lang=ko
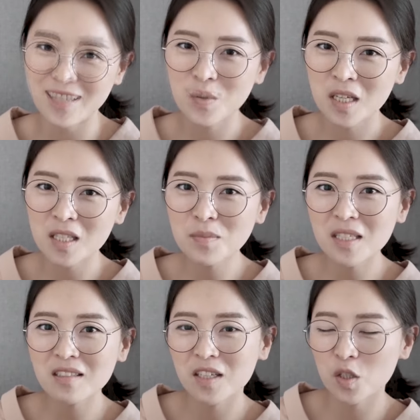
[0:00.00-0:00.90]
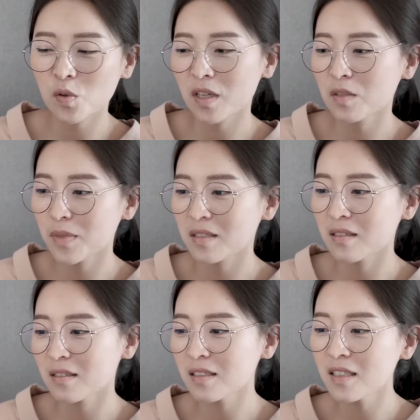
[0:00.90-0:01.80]
그리고 상담자들에게 전하는
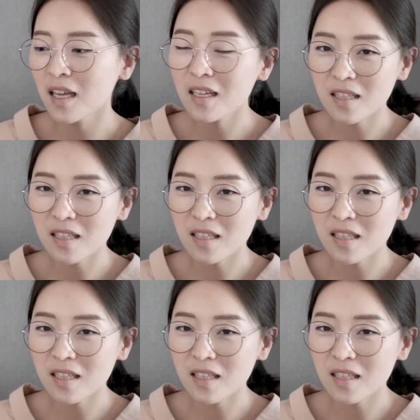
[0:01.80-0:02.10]
메시지는